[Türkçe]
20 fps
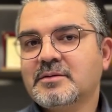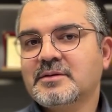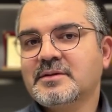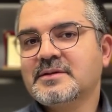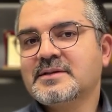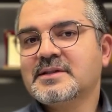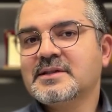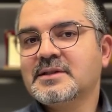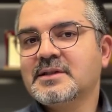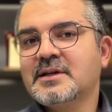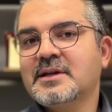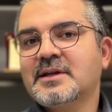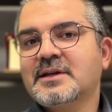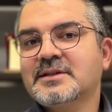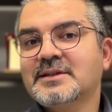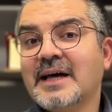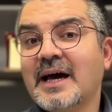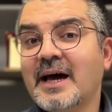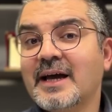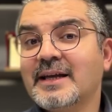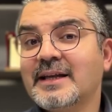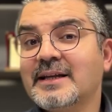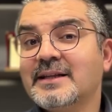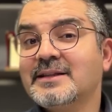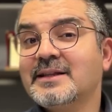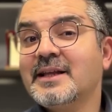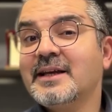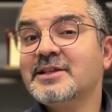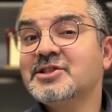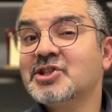sınırları
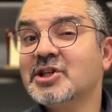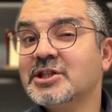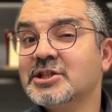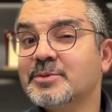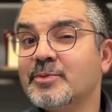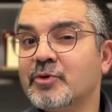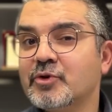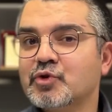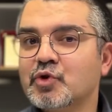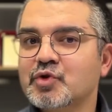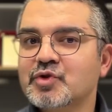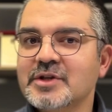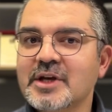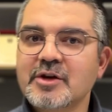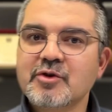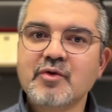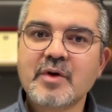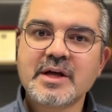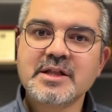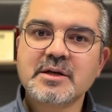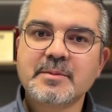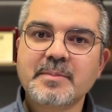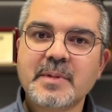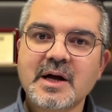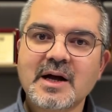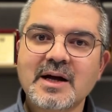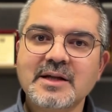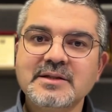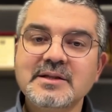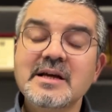dahilinde Çalışma ve Sosyal Güvenlik
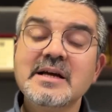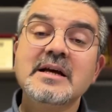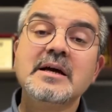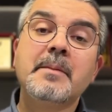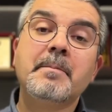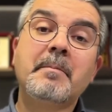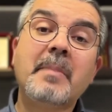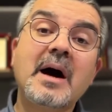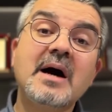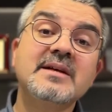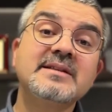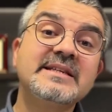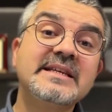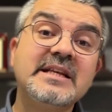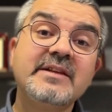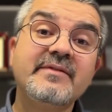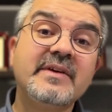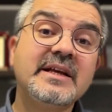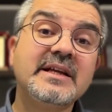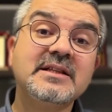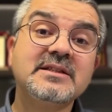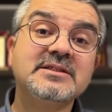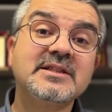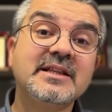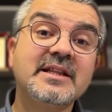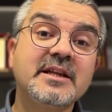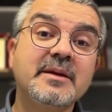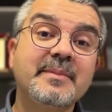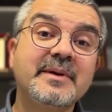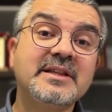Bakanlığı bazı il ve
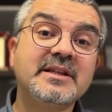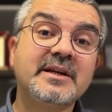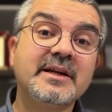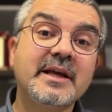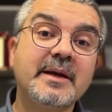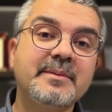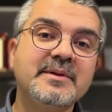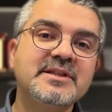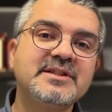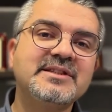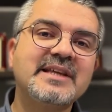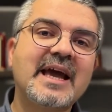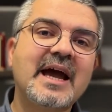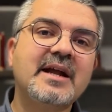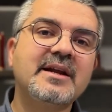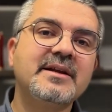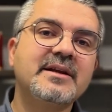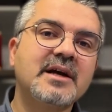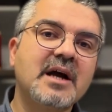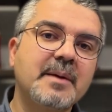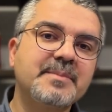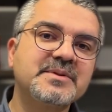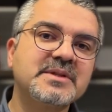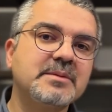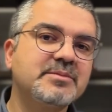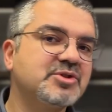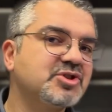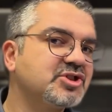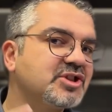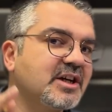ilçeleri belirleyebilir, diğerleri
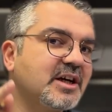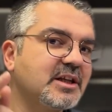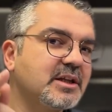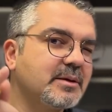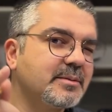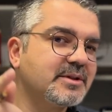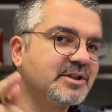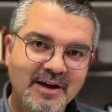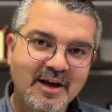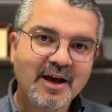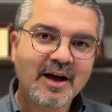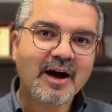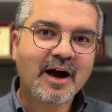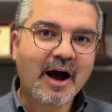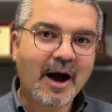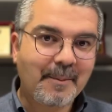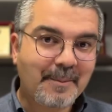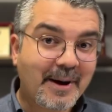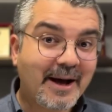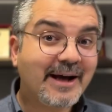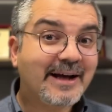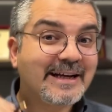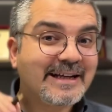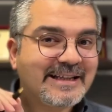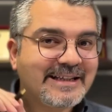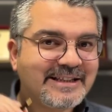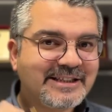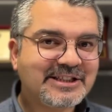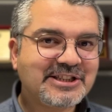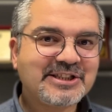kapsam dışında kalabilir. Ama
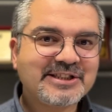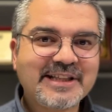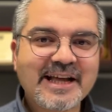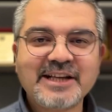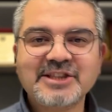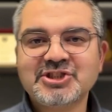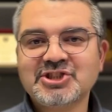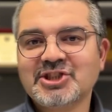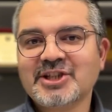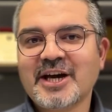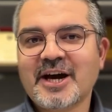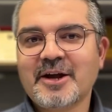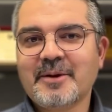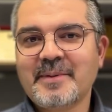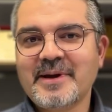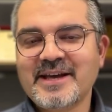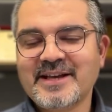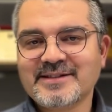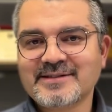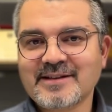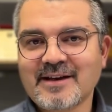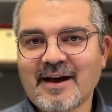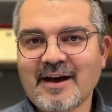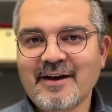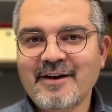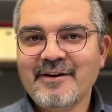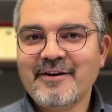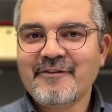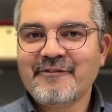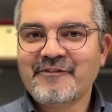işten çıkarma yasağı,
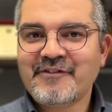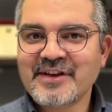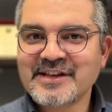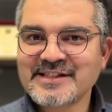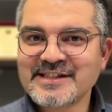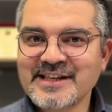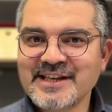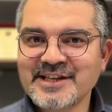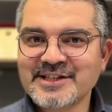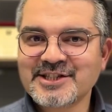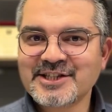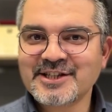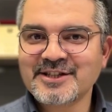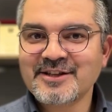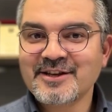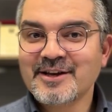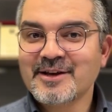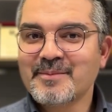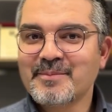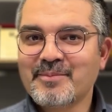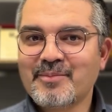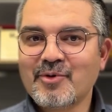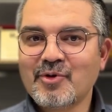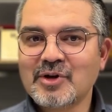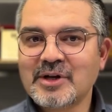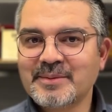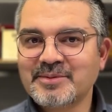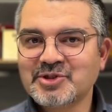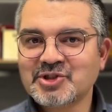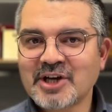fesi için
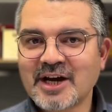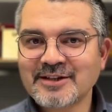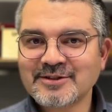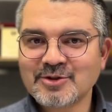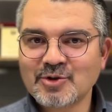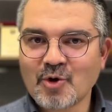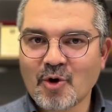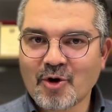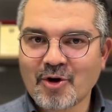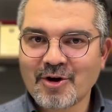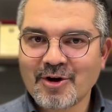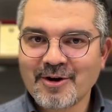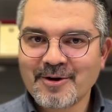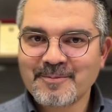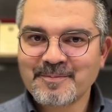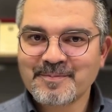böyle bir şart yok.